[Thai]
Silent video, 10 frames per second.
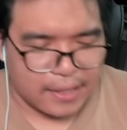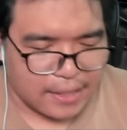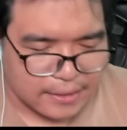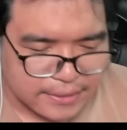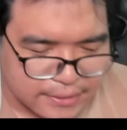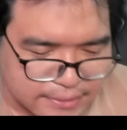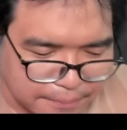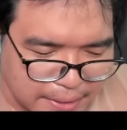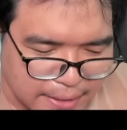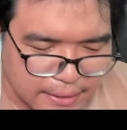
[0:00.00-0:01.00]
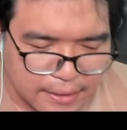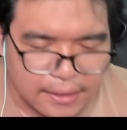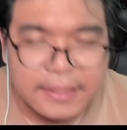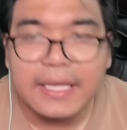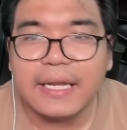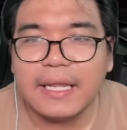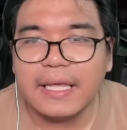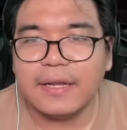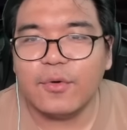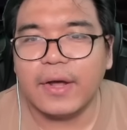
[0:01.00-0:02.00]
ครับเชิญสำเร็จนะฮะยินดี
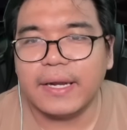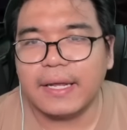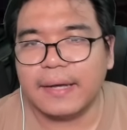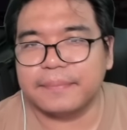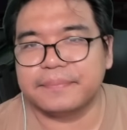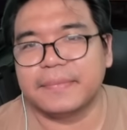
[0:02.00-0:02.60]
ด้วยนะครับ